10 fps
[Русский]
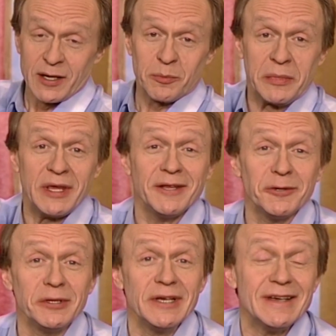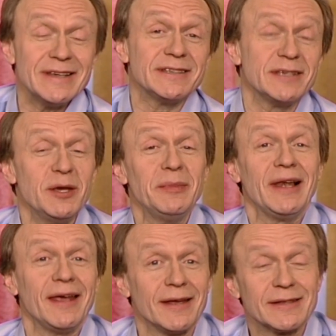Минуло семь
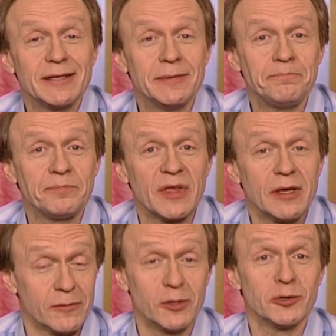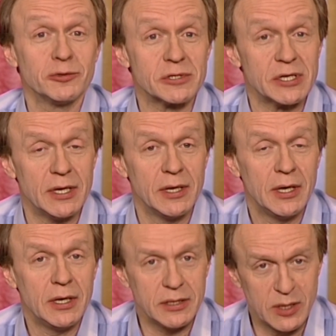лет, и вот он уже
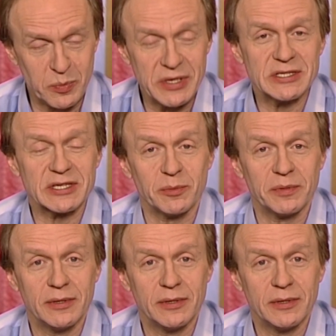епископ.